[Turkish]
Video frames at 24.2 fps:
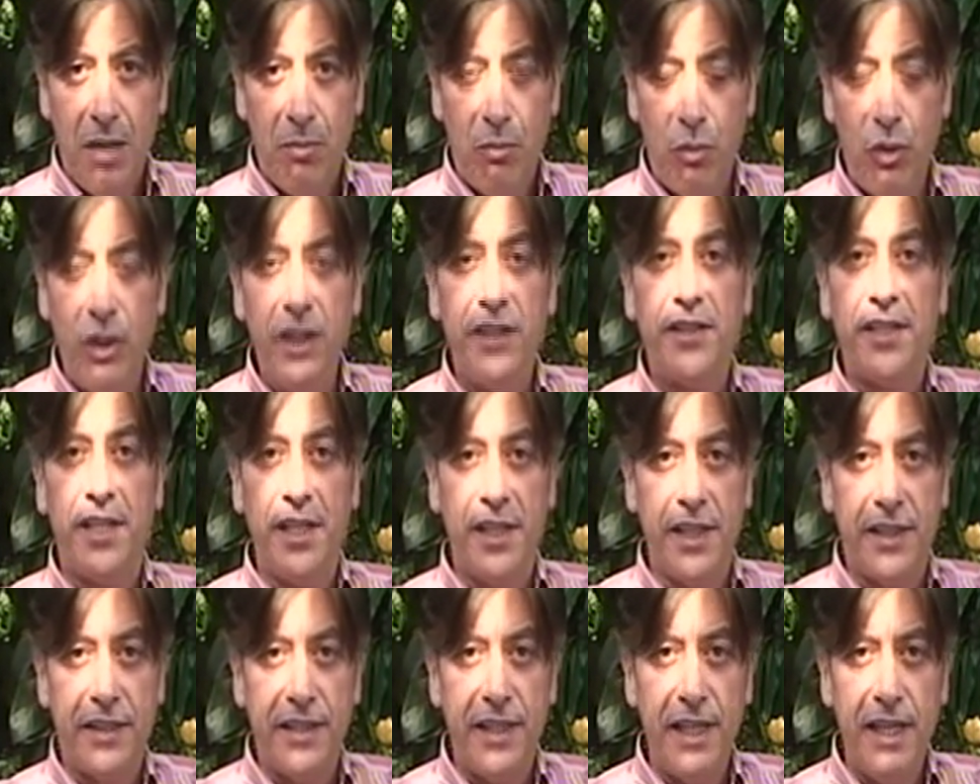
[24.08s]
Bu
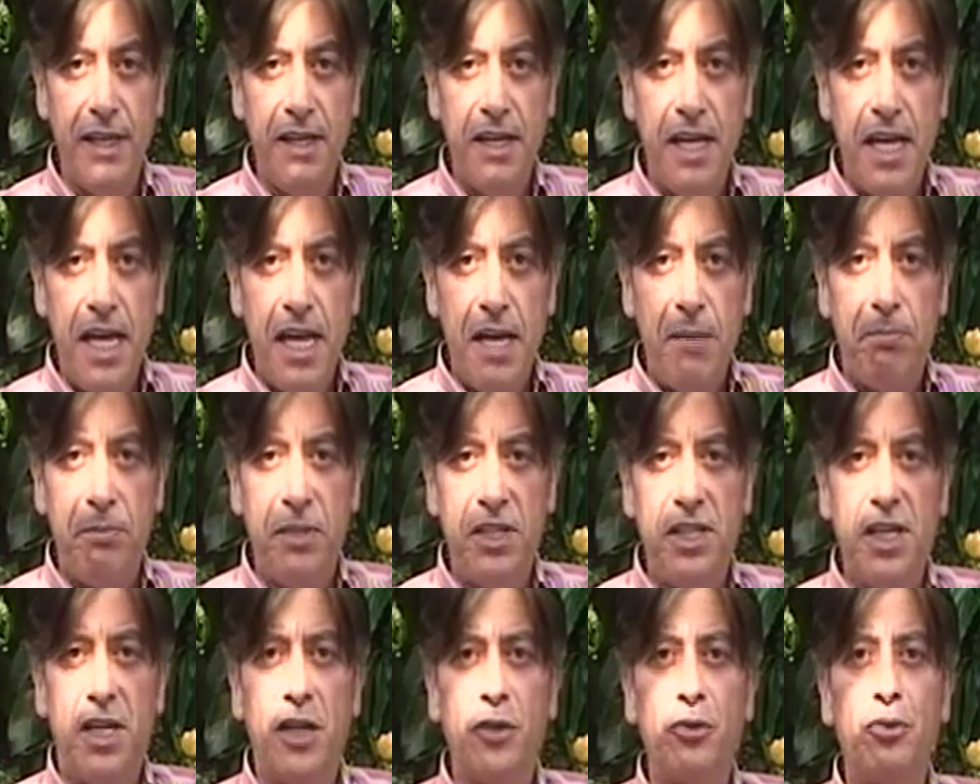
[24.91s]
etkinlikte
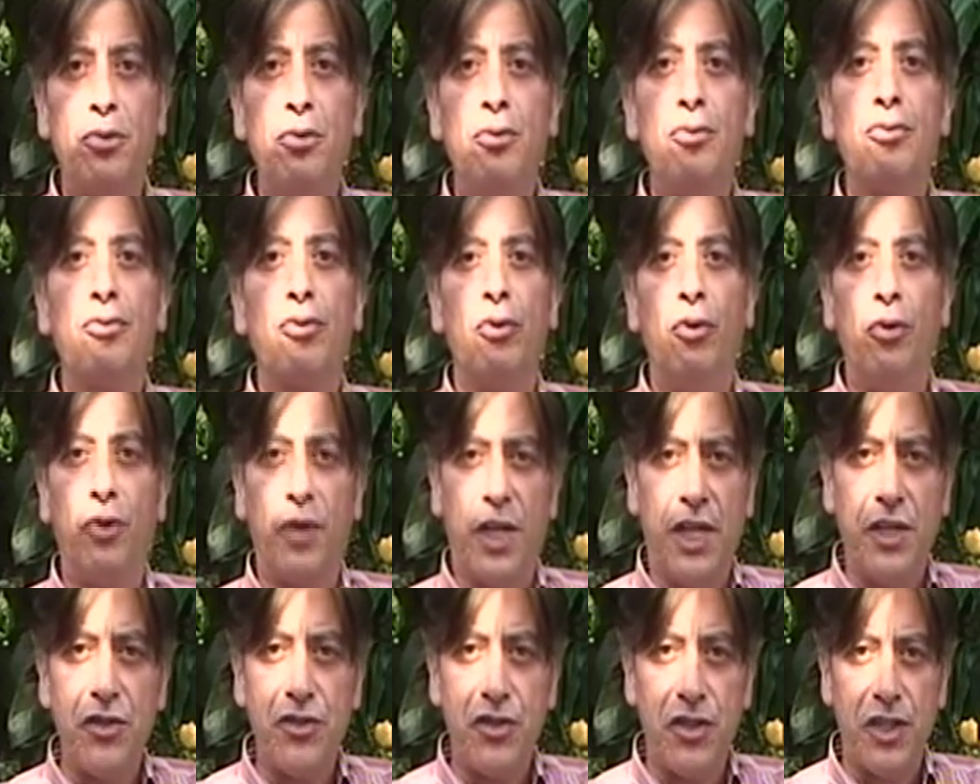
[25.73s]
1600
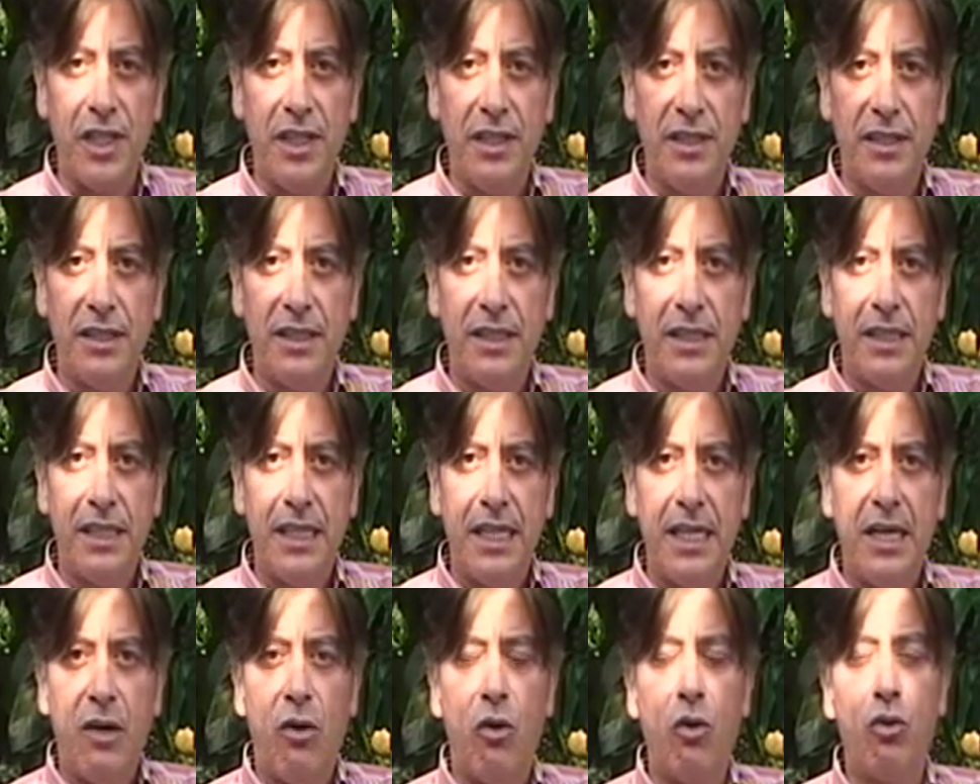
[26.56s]
öğrenciye
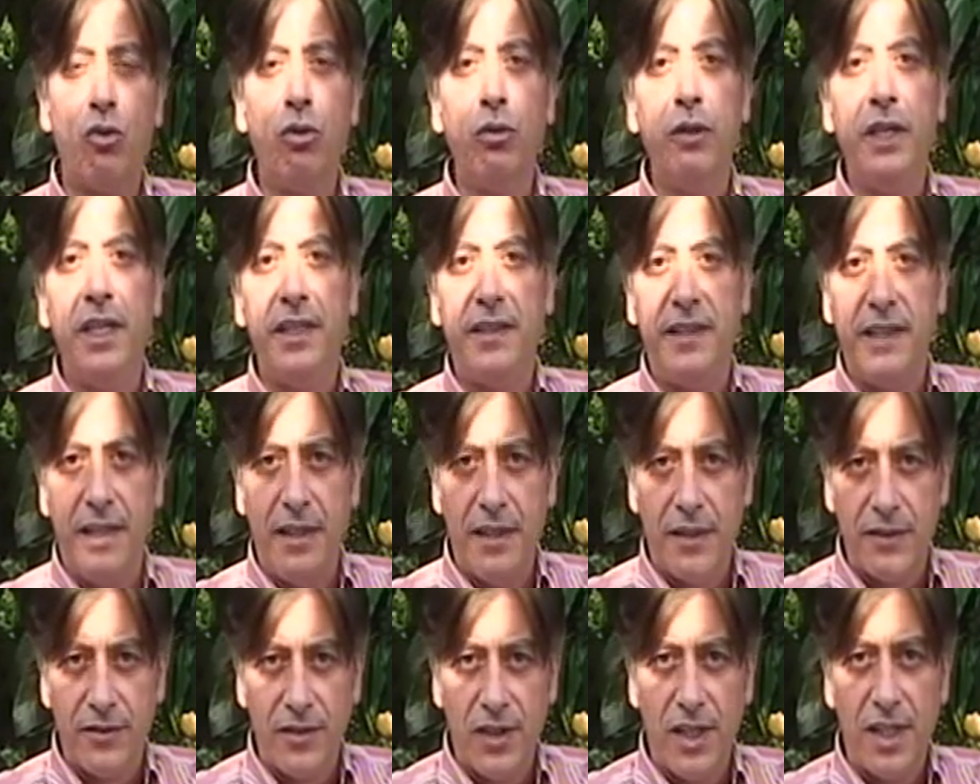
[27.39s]
okul
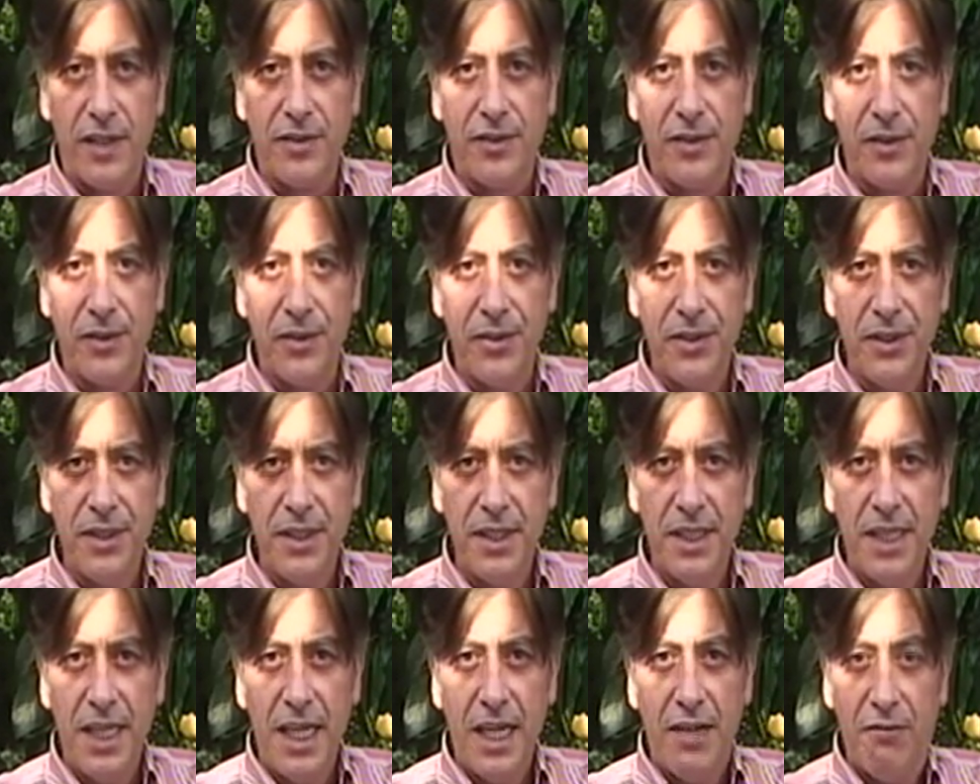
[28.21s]
hediyeleri dağıtıldı
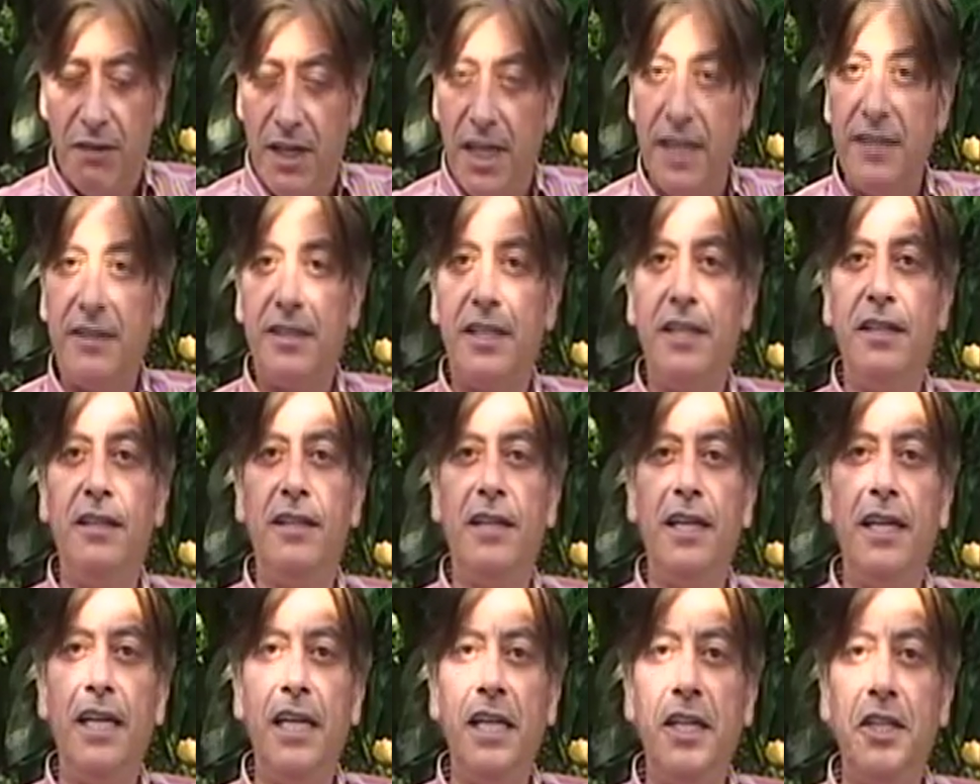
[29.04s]
ve
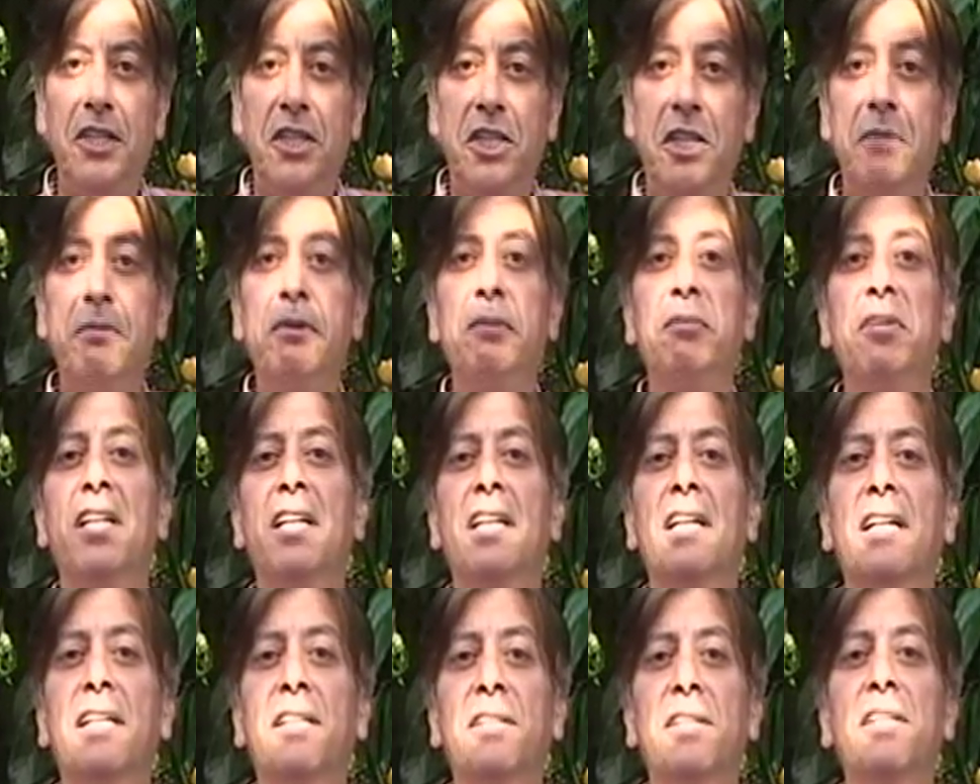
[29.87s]
etkinliğe 20 bine
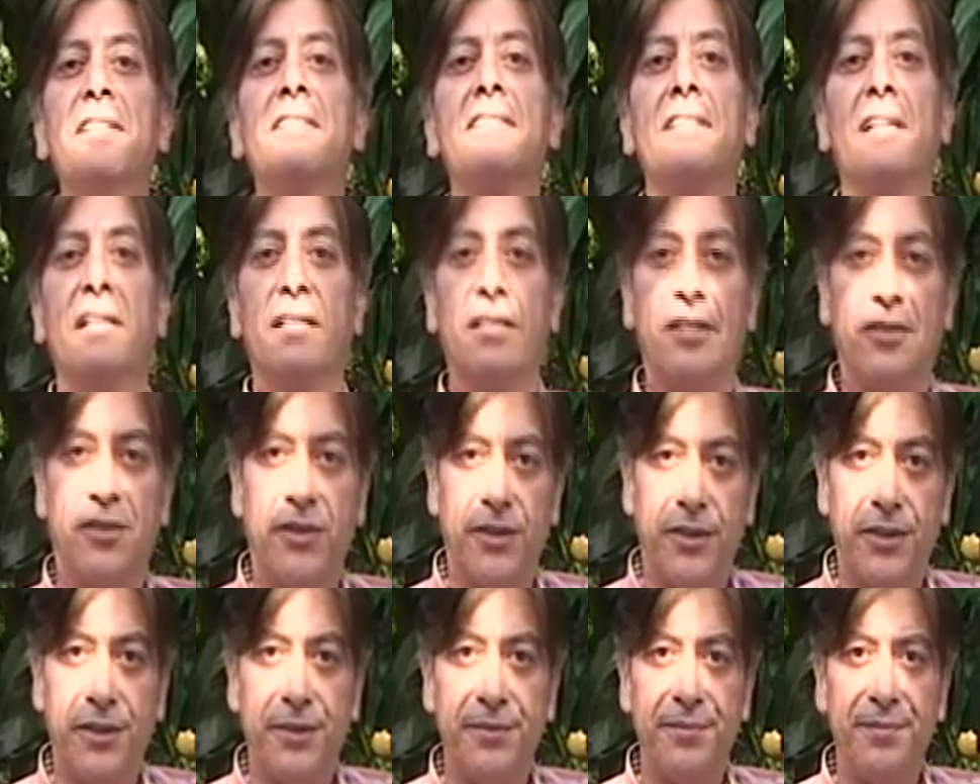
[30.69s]
yakın insan
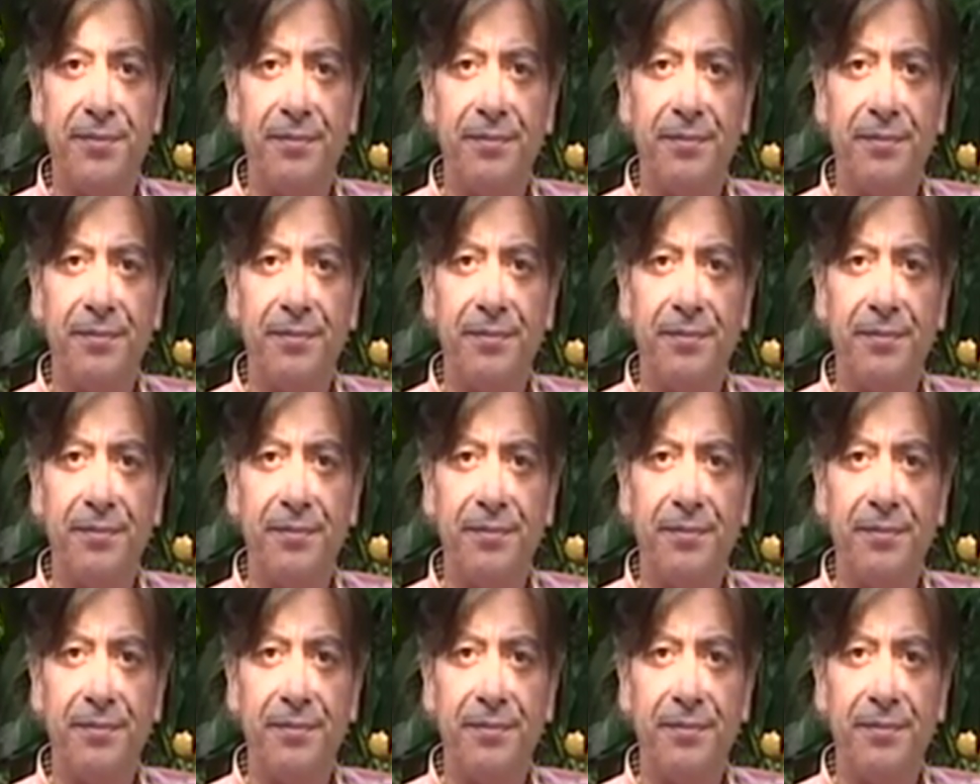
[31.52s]
katıldı.